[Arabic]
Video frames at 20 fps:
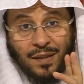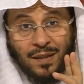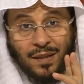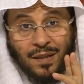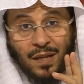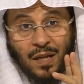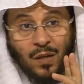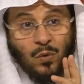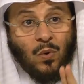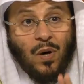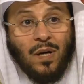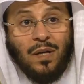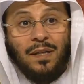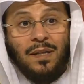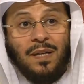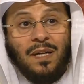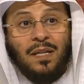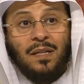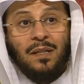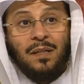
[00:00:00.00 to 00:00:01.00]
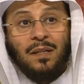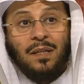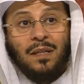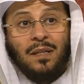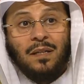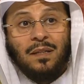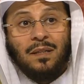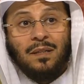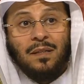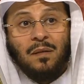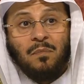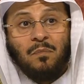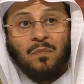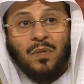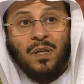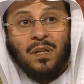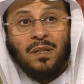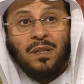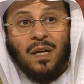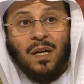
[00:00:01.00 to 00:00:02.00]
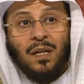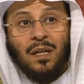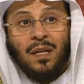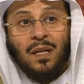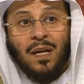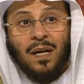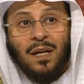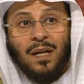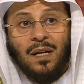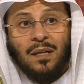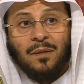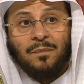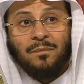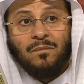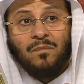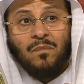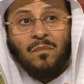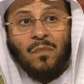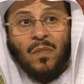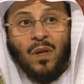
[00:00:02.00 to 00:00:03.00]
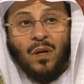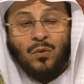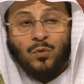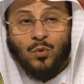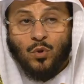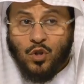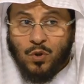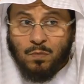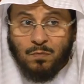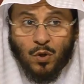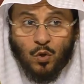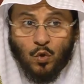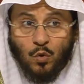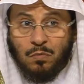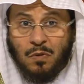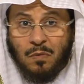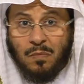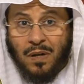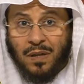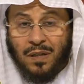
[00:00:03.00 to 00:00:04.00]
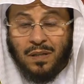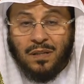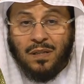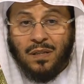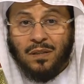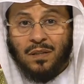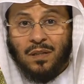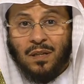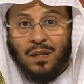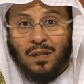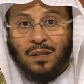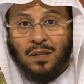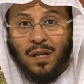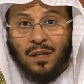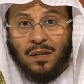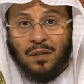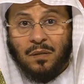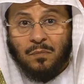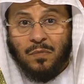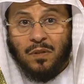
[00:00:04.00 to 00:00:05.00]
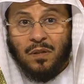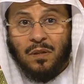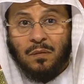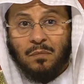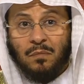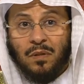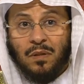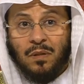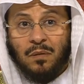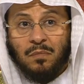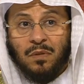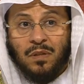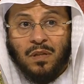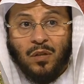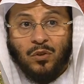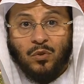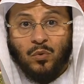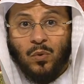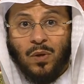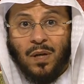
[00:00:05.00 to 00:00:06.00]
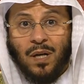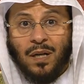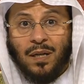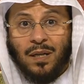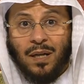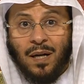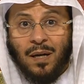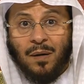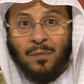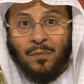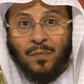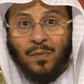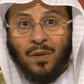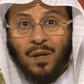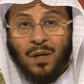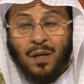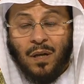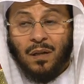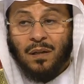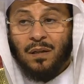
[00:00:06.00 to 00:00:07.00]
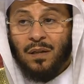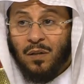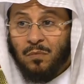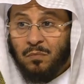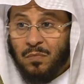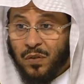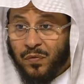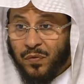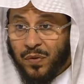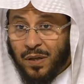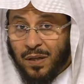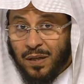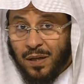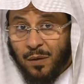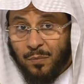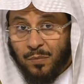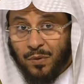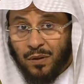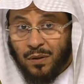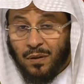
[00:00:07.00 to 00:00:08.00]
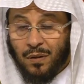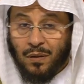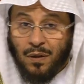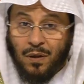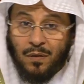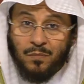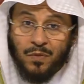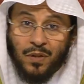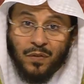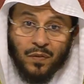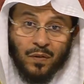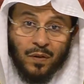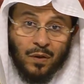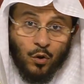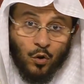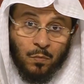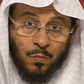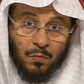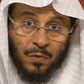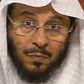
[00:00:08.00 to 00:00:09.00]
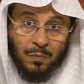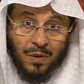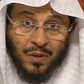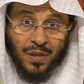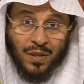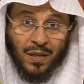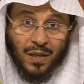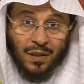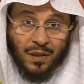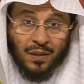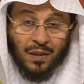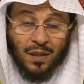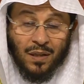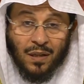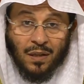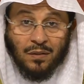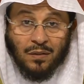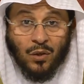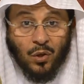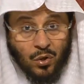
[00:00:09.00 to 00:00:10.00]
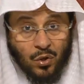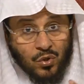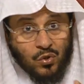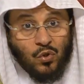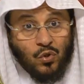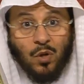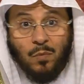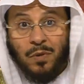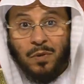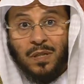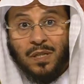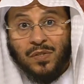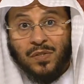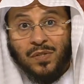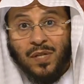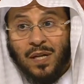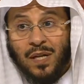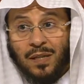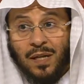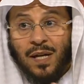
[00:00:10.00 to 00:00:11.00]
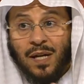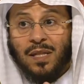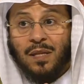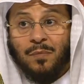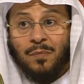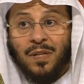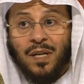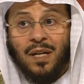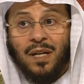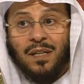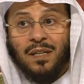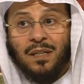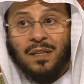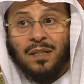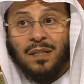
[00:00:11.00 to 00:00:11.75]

الوالدين ينبغي ألا يشملوا ببقية يعني بالدعاء العام اللهم اغفر لأبي اللهم اغفر لأمي مثلا يخصهم الإنسان هذا من حق